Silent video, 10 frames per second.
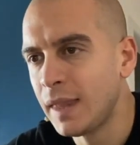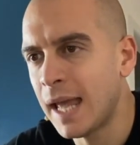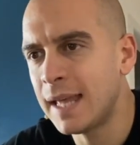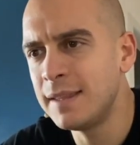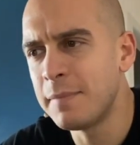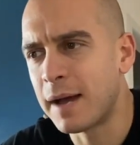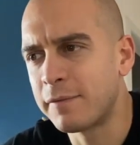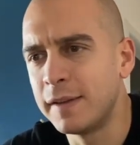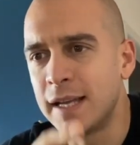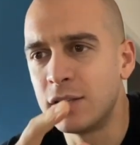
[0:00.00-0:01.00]
Eddie
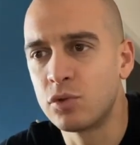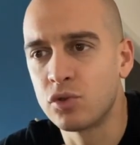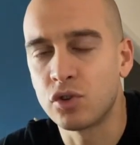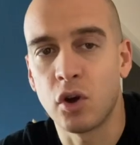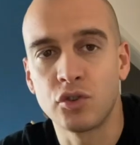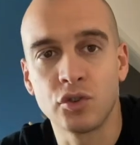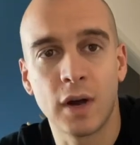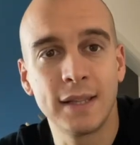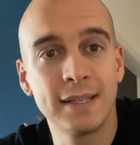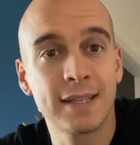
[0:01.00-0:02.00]
Murphy e il suo socio
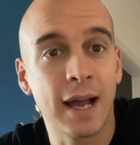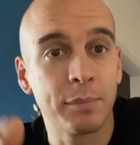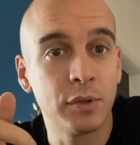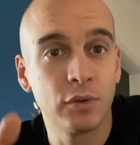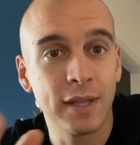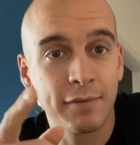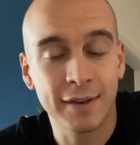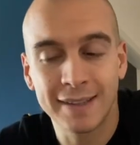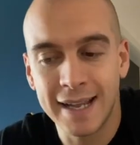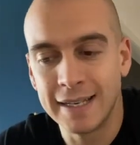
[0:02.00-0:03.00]
a discapito dei
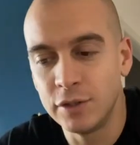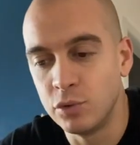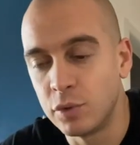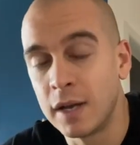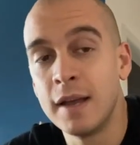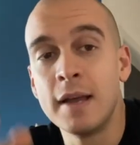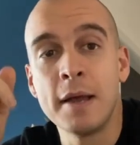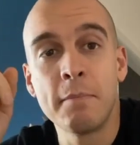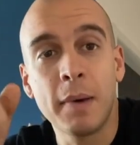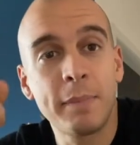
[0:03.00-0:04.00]
fratelli Duke.
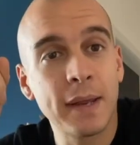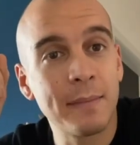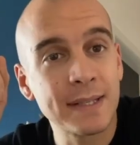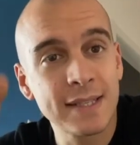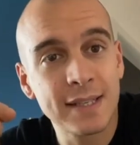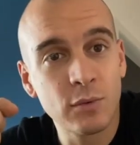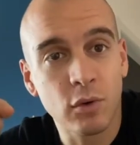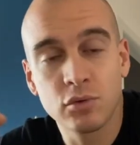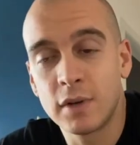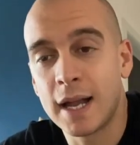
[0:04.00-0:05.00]
Ma prima, se sei
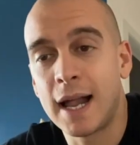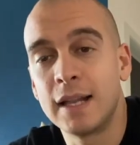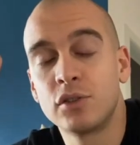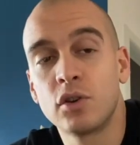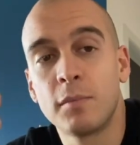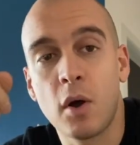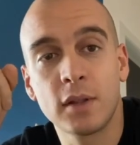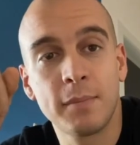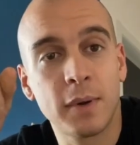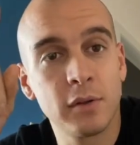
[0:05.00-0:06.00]
nuovo sul canale, io sono
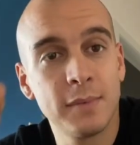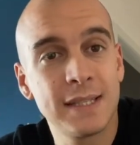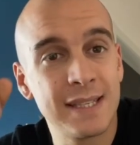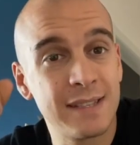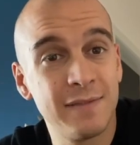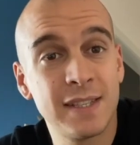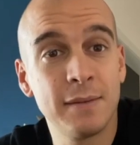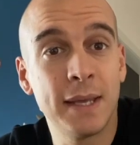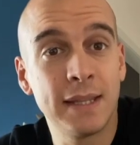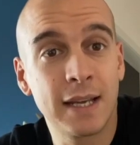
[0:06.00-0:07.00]
Bogdan, parlo di business,
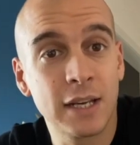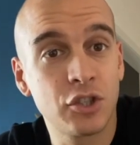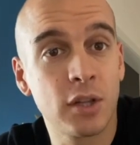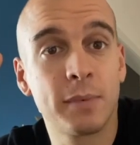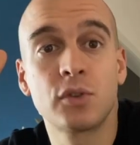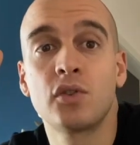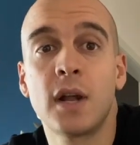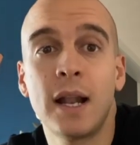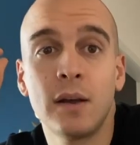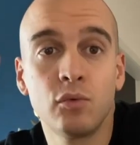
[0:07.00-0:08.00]
investimenti, crescita
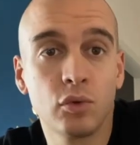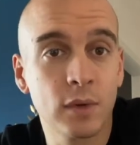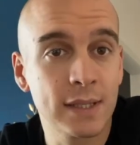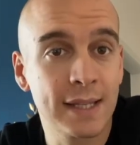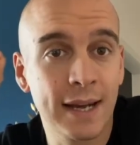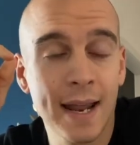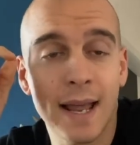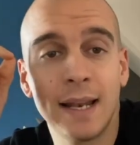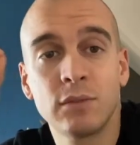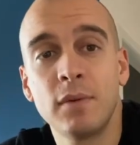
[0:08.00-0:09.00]
personale, ho avuto un
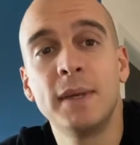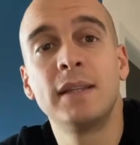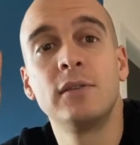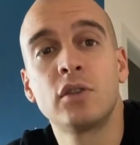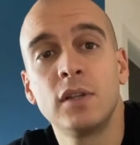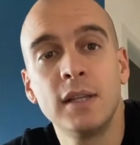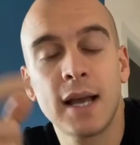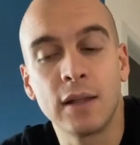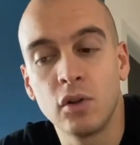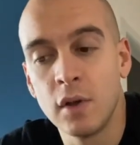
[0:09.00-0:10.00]
SRL, attualmente mi sto
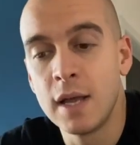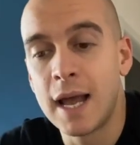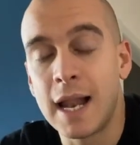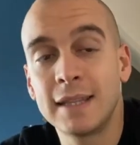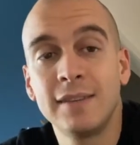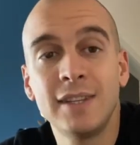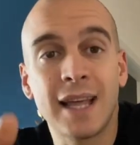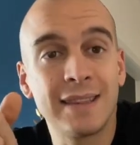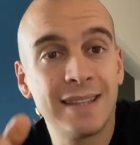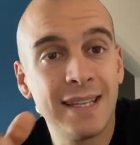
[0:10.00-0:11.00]
dedicando
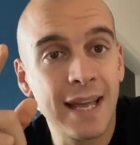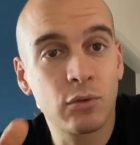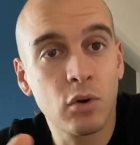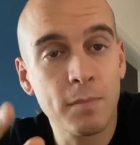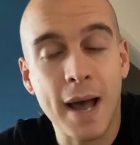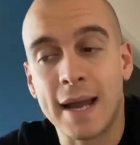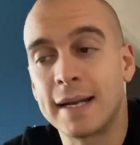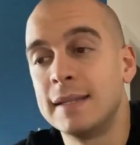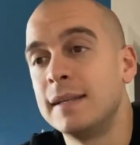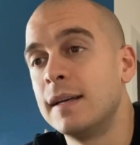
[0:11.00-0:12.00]
all'attività di network
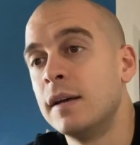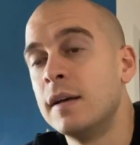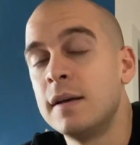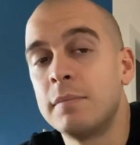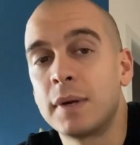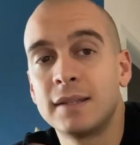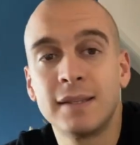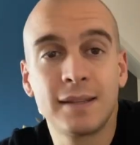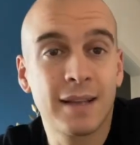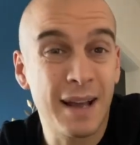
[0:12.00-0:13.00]
marketing
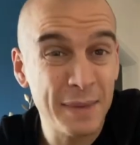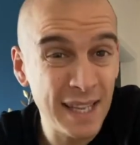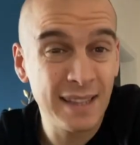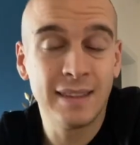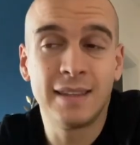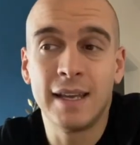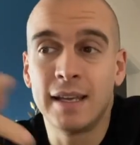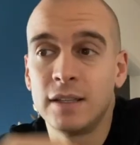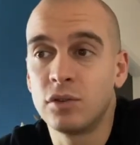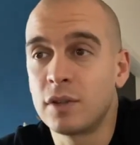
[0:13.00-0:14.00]
praticamente
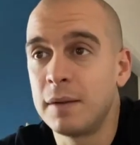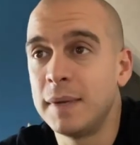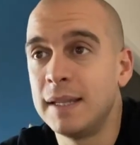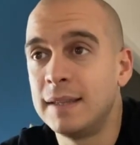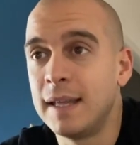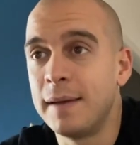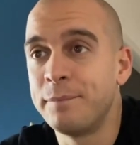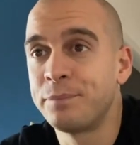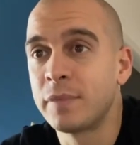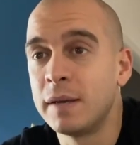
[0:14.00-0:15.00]
e
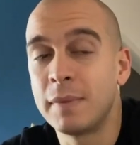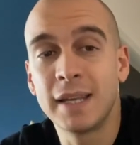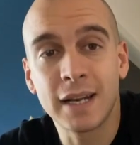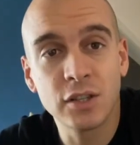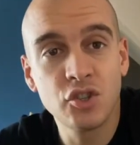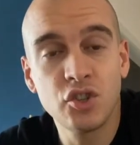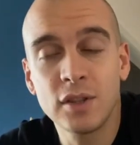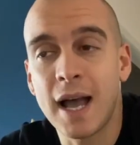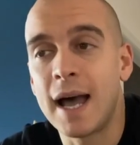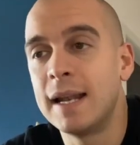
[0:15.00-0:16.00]
totalmente in maniera
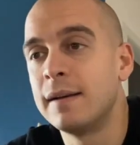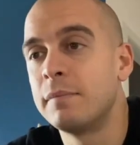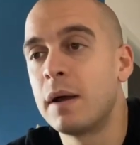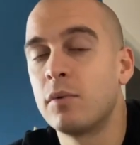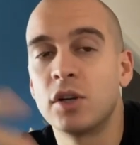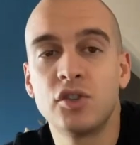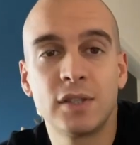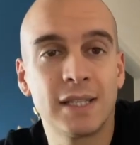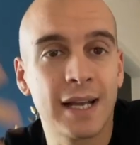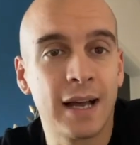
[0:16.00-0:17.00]
digitale, abbiamo
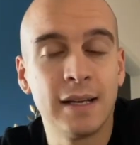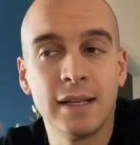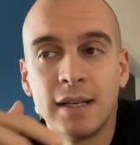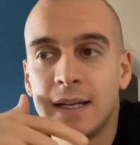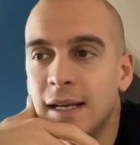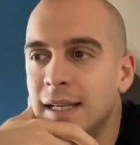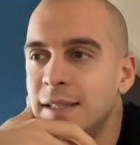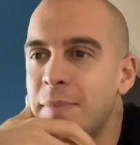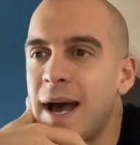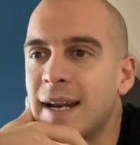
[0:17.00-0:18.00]
un'agenzia eh,
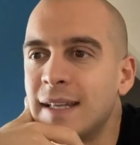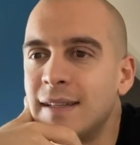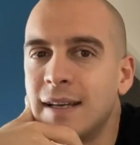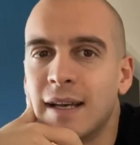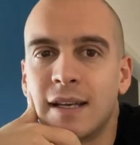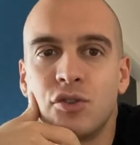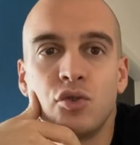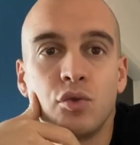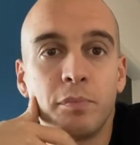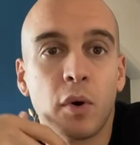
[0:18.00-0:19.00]
di marketing che
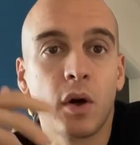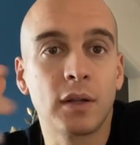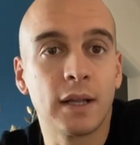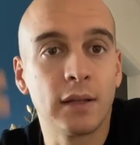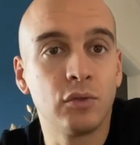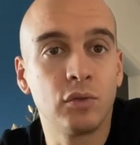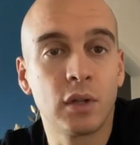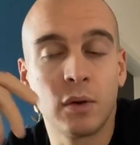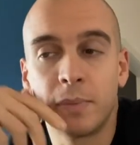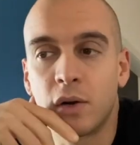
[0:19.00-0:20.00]
ci supporta in
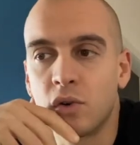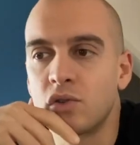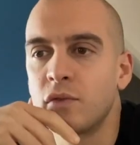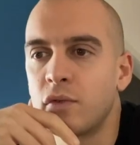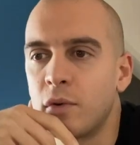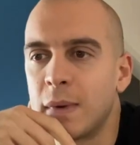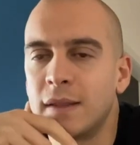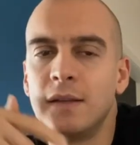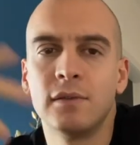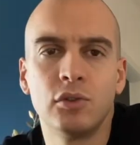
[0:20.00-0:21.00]
tutto il percorso
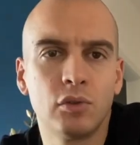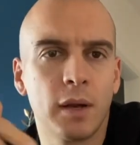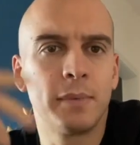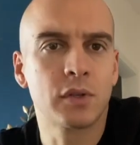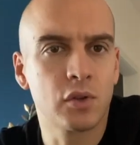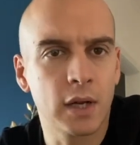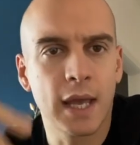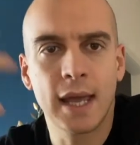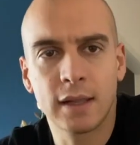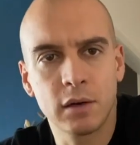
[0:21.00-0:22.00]
formativo di tutte le persone
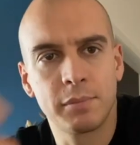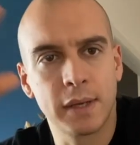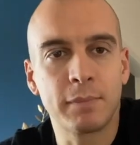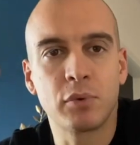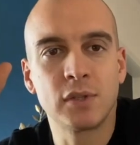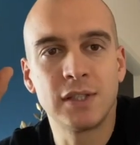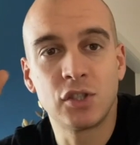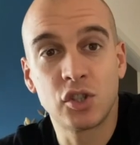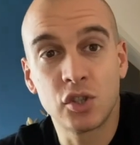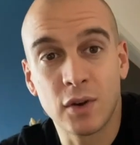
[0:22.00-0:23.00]
che entrano per
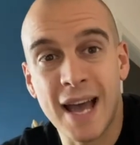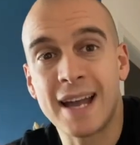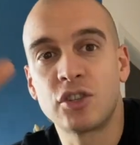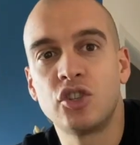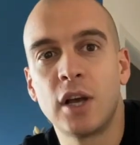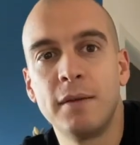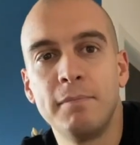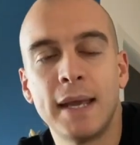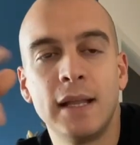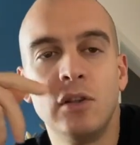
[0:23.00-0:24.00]
posizionarci al
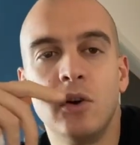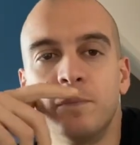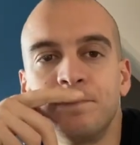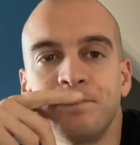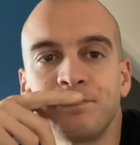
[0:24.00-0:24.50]
meglio